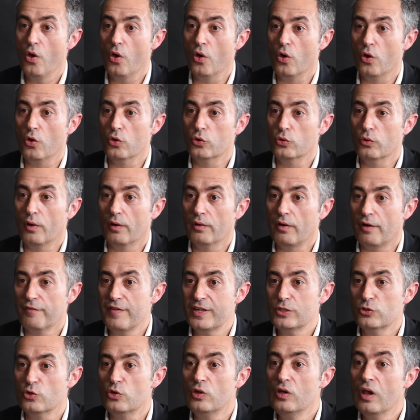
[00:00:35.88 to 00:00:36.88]
euh, en
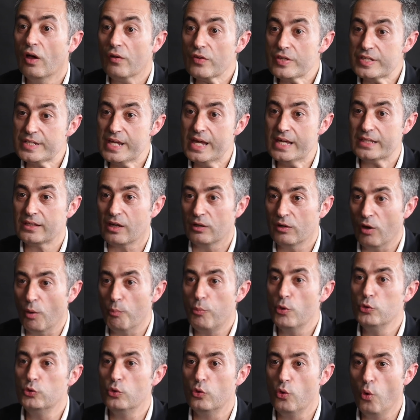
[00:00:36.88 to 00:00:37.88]
fait de l'ancêtre
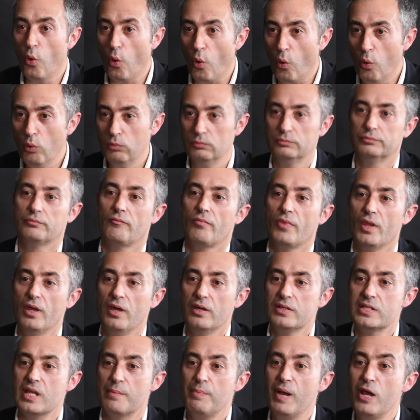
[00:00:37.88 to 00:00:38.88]
un peu de l'euro,
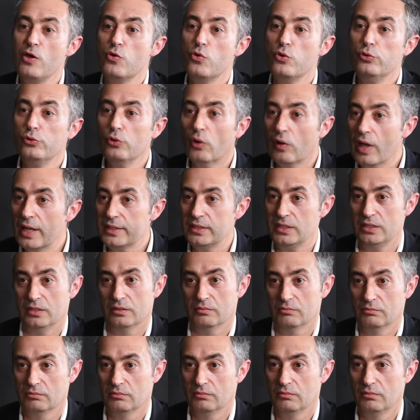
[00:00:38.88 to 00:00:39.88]
qui s'appelle l'Union latine.
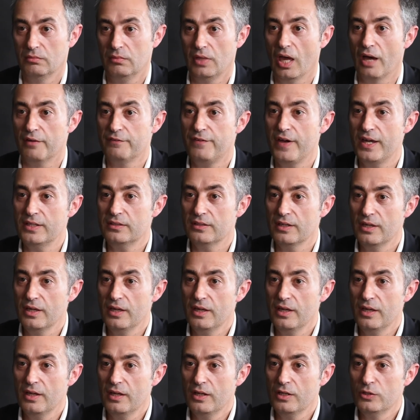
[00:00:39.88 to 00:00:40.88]
Et en fait,
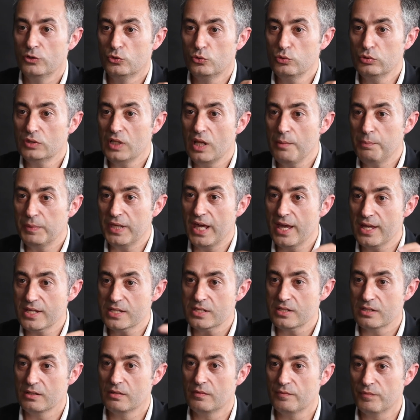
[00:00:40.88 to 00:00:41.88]
toutes les
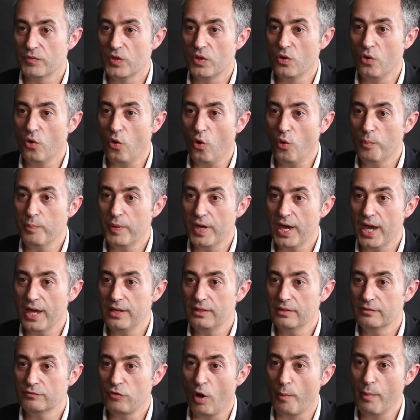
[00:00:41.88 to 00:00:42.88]
pièces
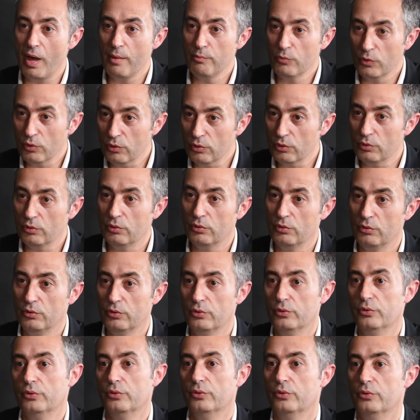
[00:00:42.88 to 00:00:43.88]
européennes, voire même
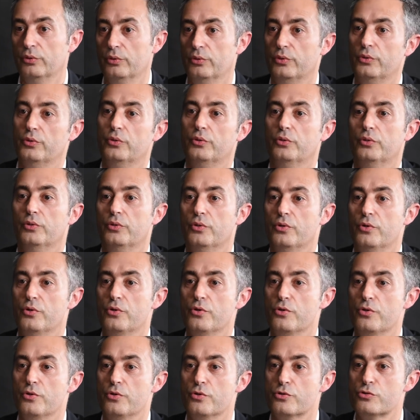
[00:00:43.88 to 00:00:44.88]

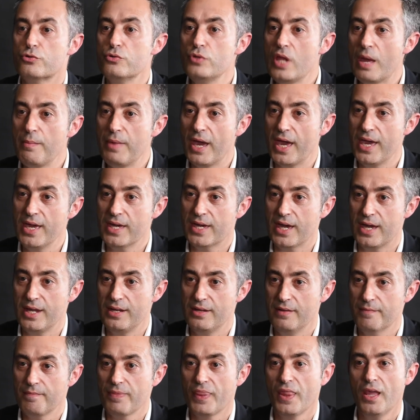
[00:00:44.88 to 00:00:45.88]
euh,
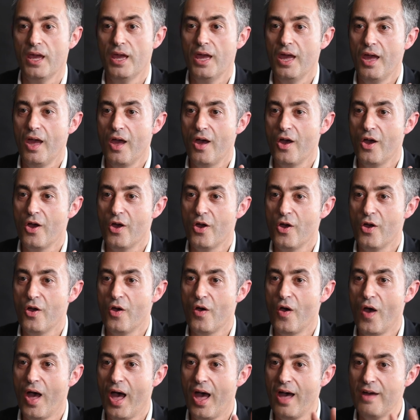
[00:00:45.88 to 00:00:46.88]
sud-américaines,
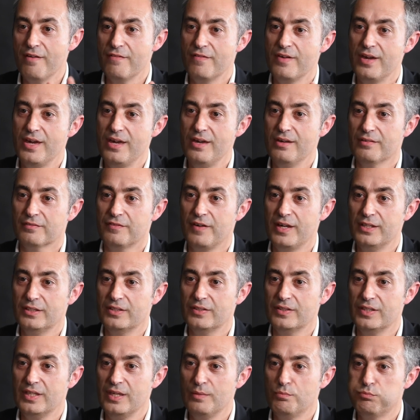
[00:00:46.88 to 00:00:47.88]
avaient en
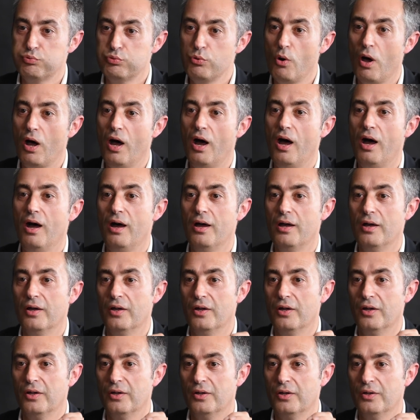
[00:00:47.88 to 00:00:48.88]
fait des poids
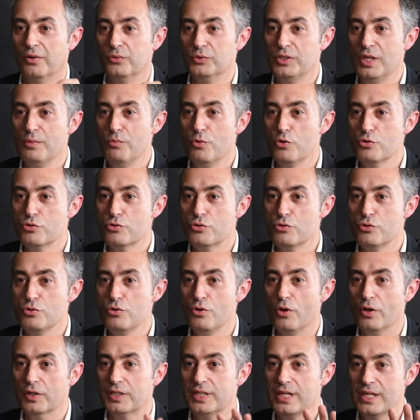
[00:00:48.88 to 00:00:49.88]
ou des
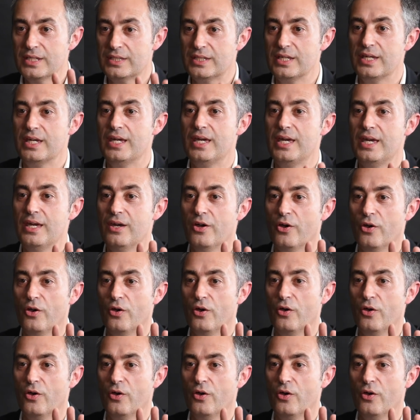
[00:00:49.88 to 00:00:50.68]
mesures qui étaient